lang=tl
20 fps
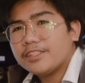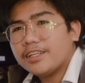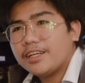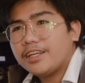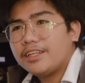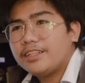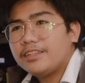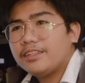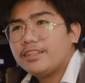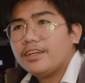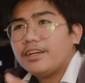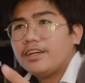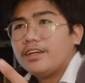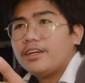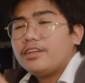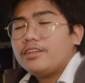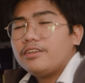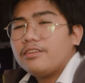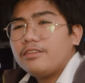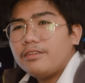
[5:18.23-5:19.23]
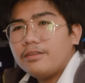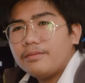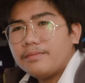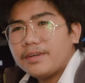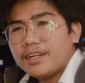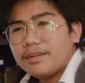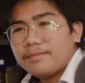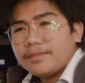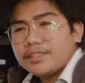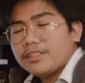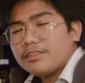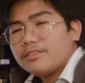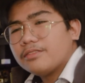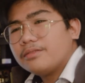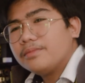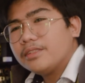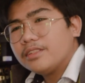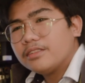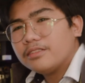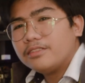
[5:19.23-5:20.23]
And yung lumalabas sa
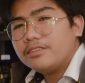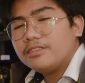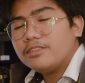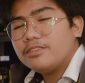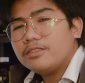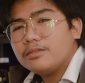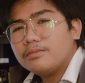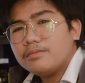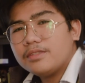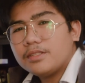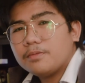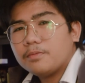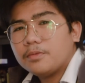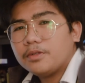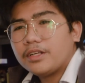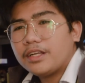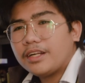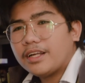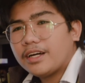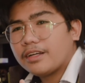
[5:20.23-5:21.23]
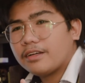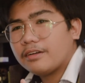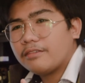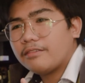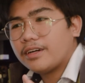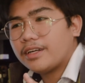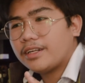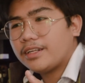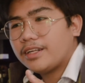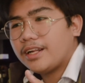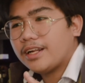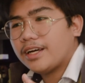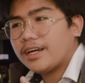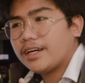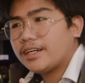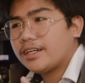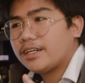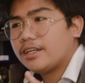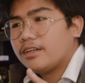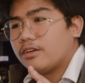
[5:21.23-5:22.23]
tubig dun, yun yung mismong ginagawa
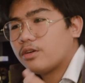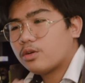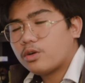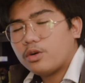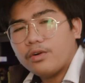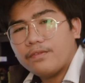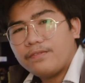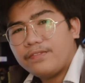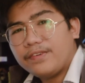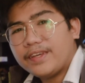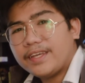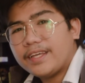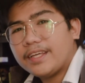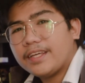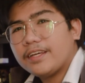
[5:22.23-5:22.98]
nilang coffee.